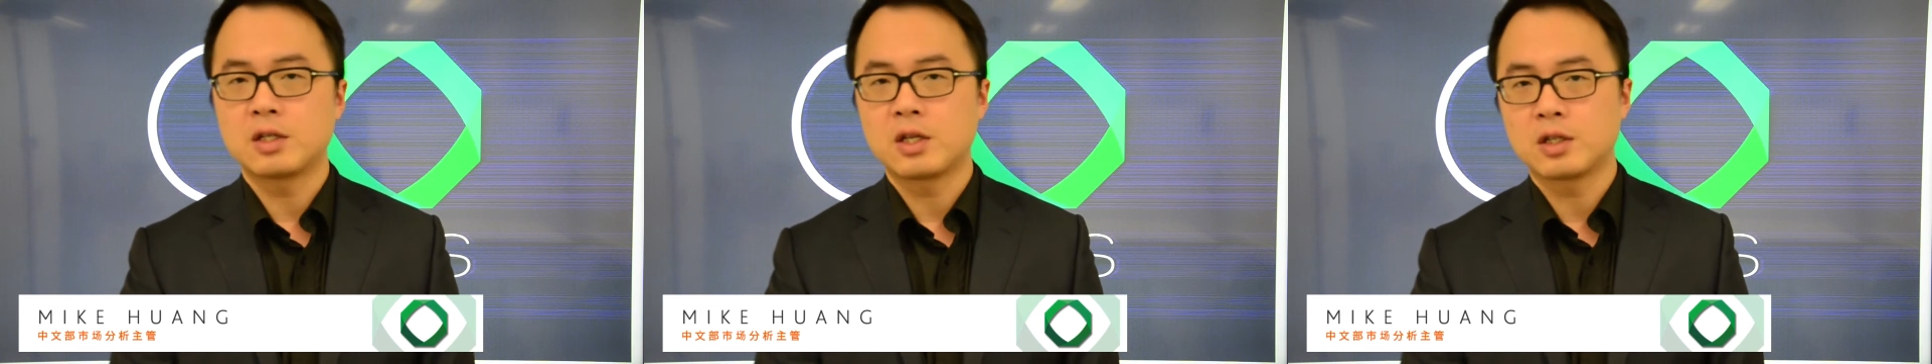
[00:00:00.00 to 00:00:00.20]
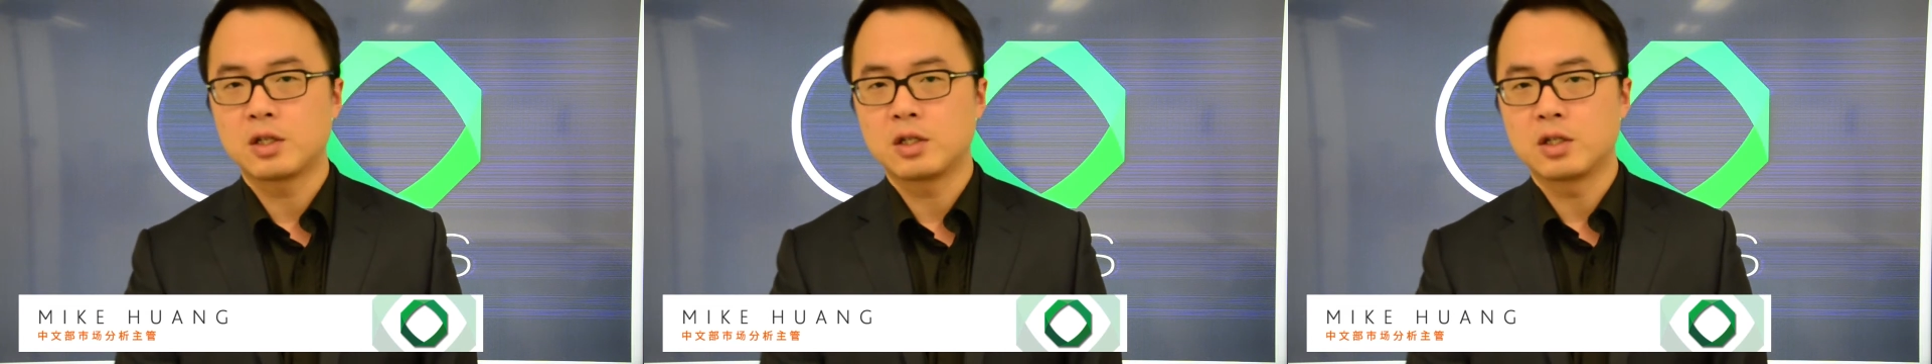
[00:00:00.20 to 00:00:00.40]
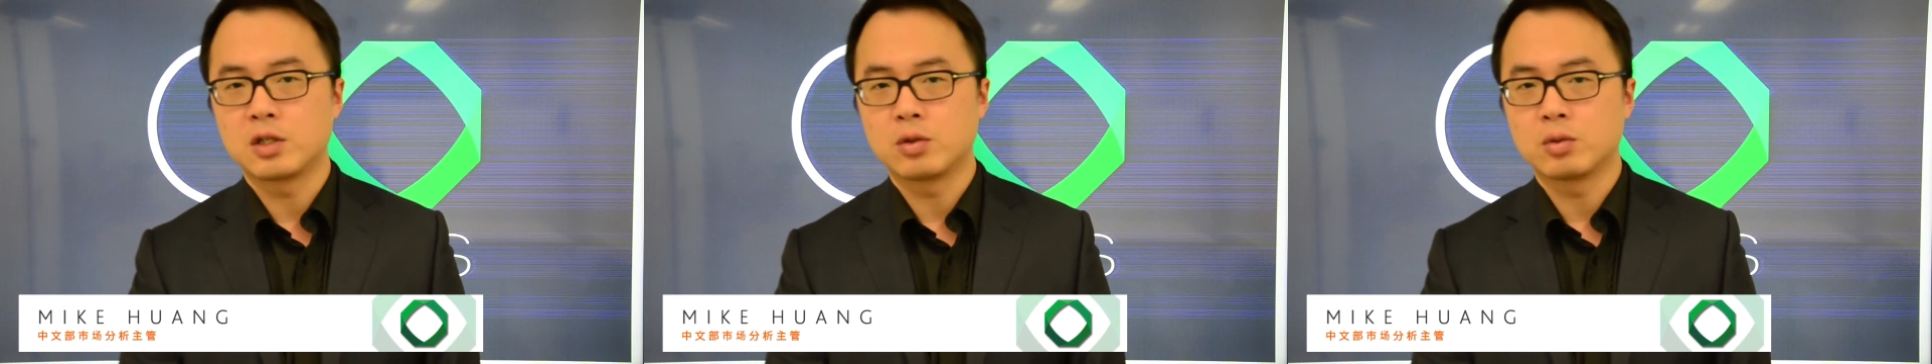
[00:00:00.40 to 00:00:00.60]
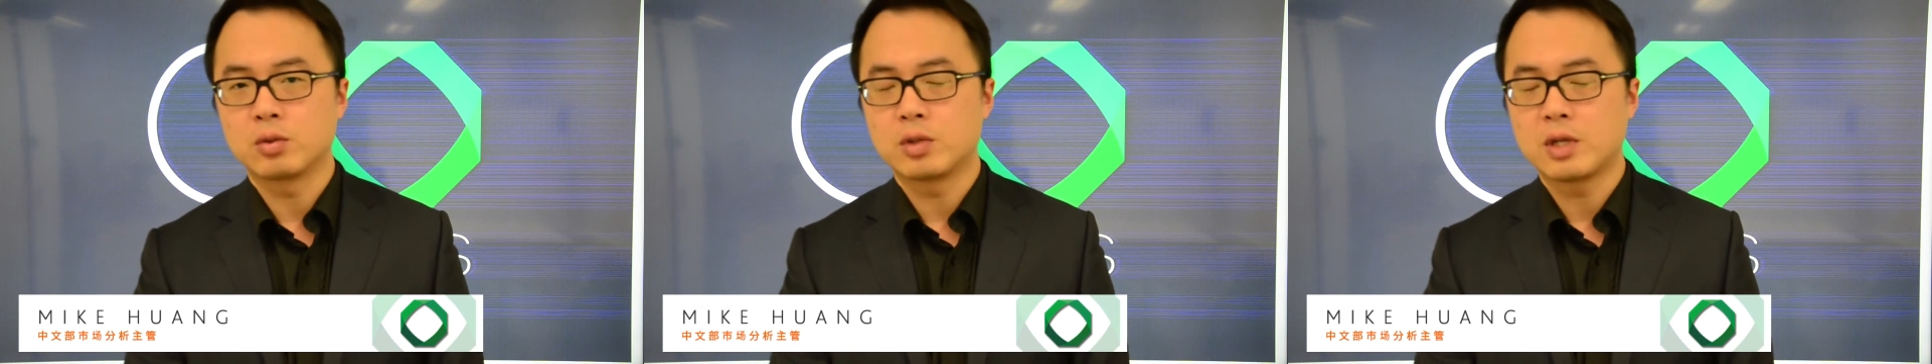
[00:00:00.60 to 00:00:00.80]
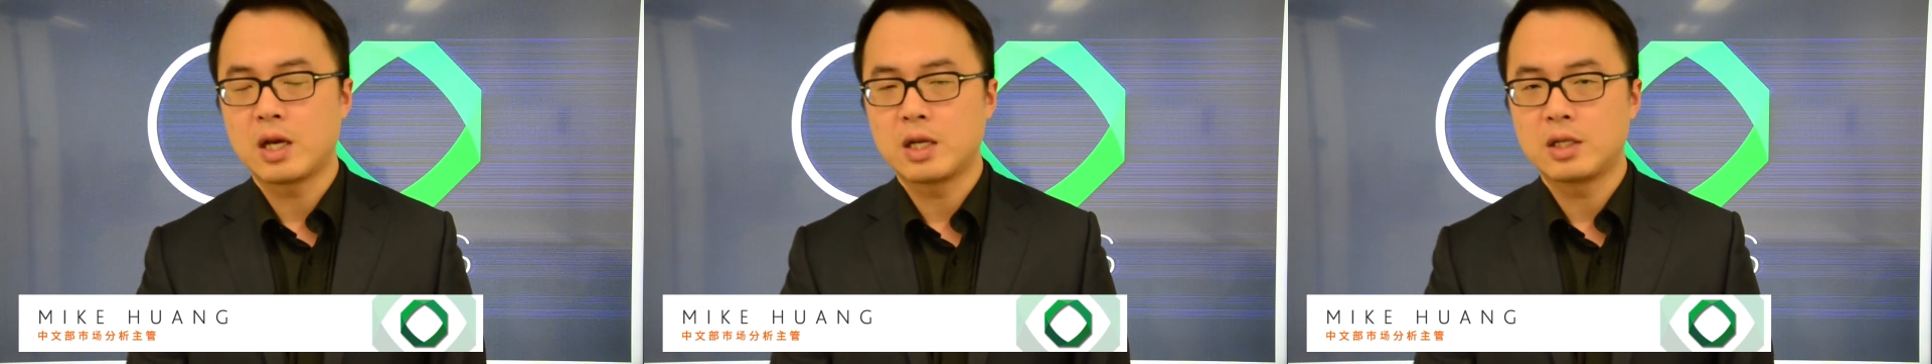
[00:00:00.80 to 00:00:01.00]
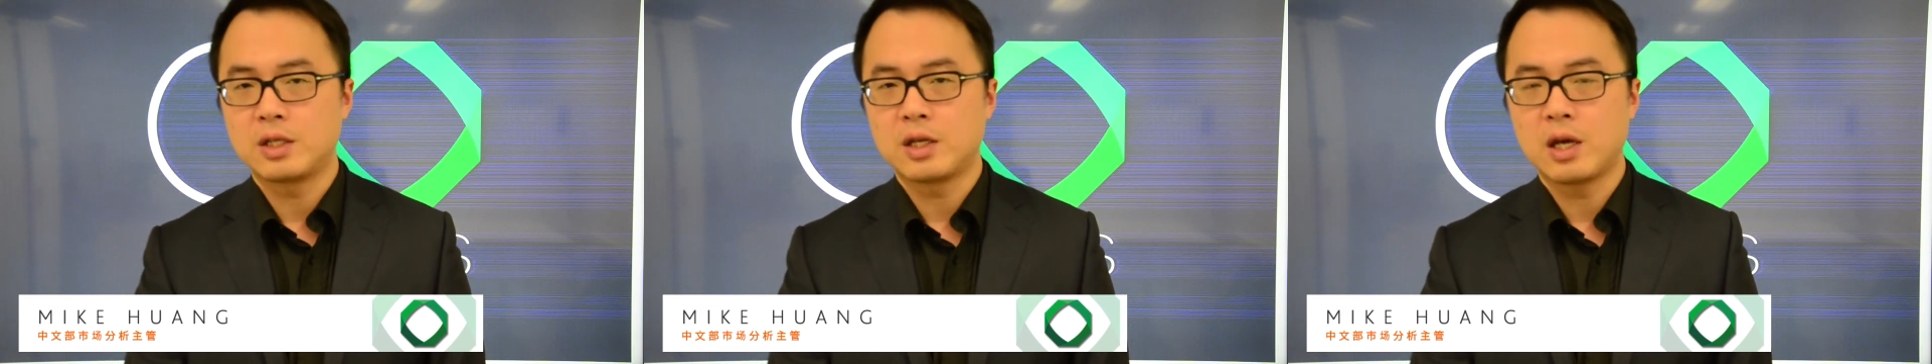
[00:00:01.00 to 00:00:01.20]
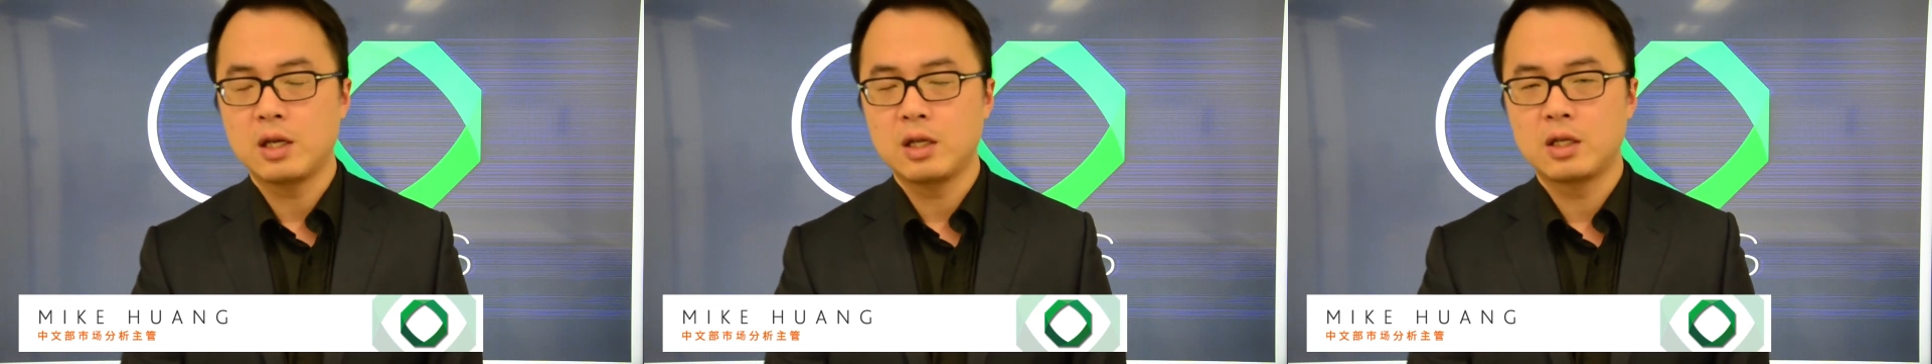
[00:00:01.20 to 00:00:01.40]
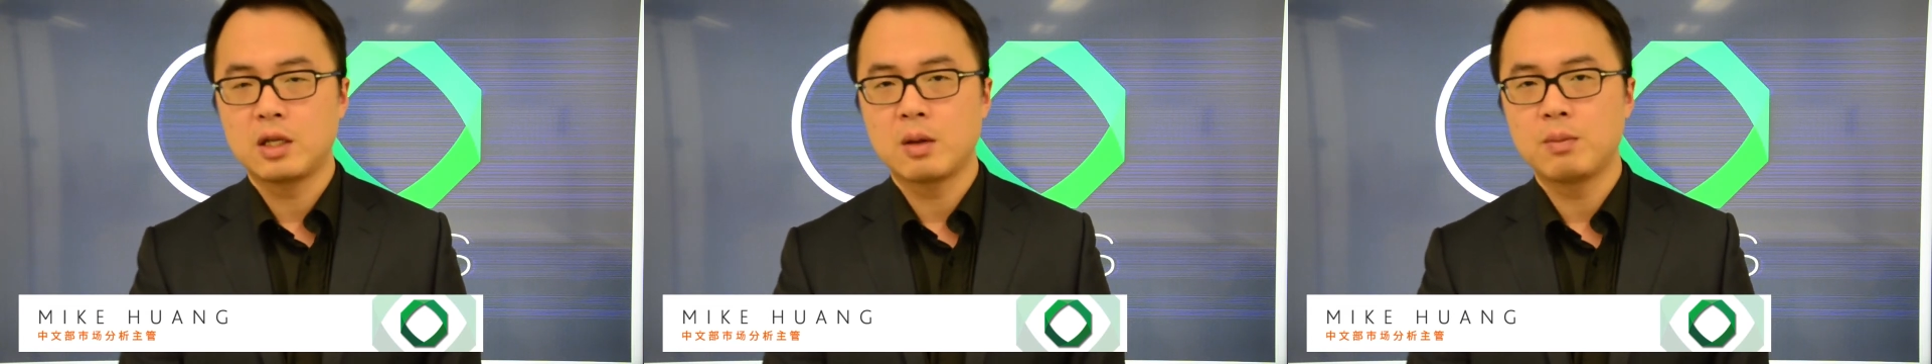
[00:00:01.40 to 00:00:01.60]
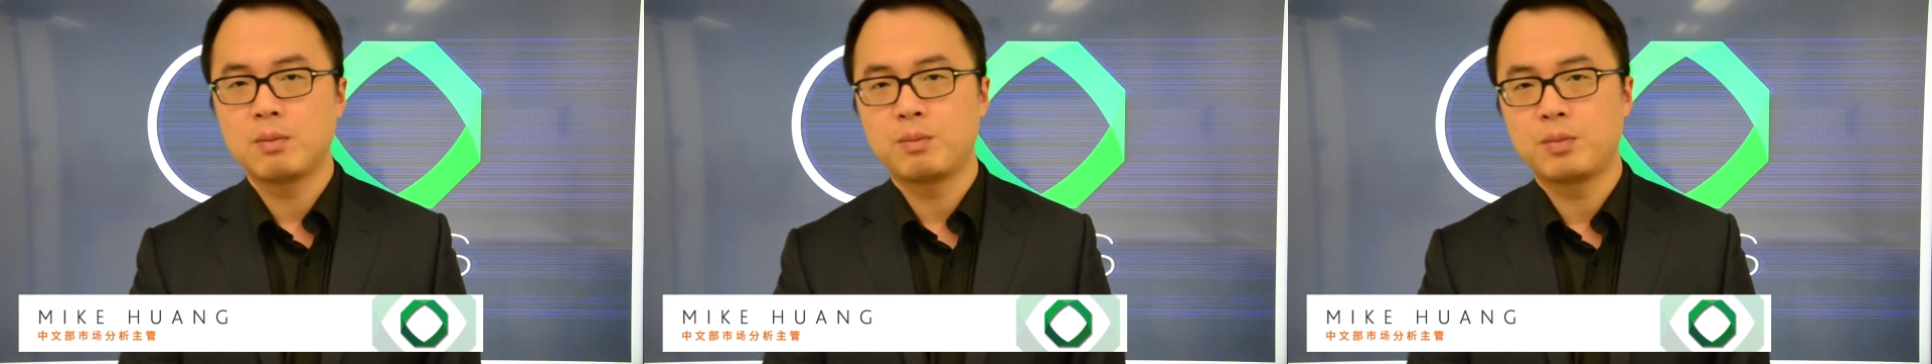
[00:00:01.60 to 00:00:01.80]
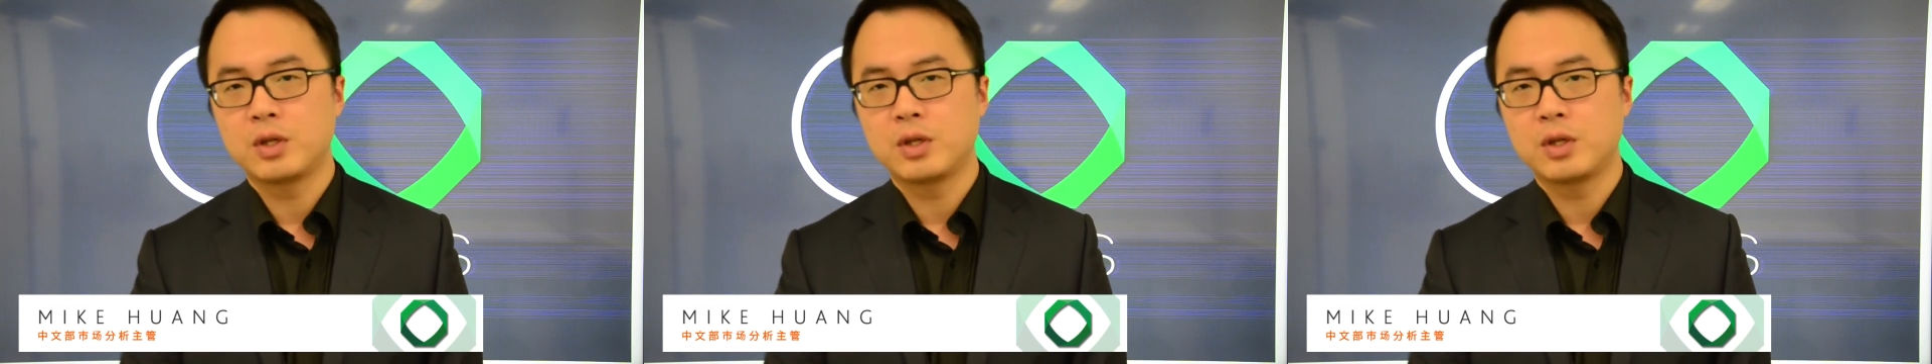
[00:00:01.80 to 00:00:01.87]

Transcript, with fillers: 上证指数在前一天